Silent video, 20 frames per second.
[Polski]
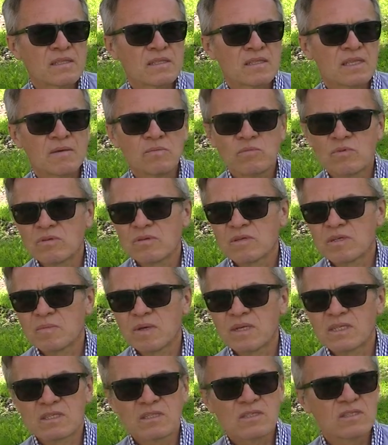temu,
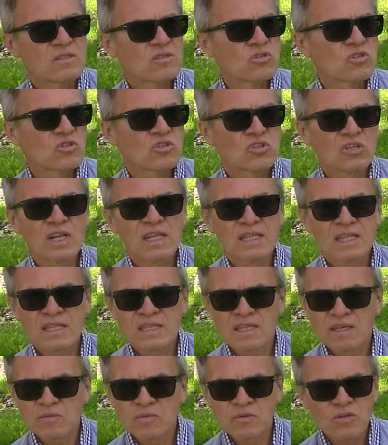chyba trzy lata
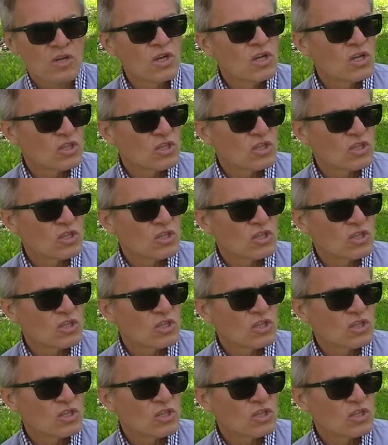temu,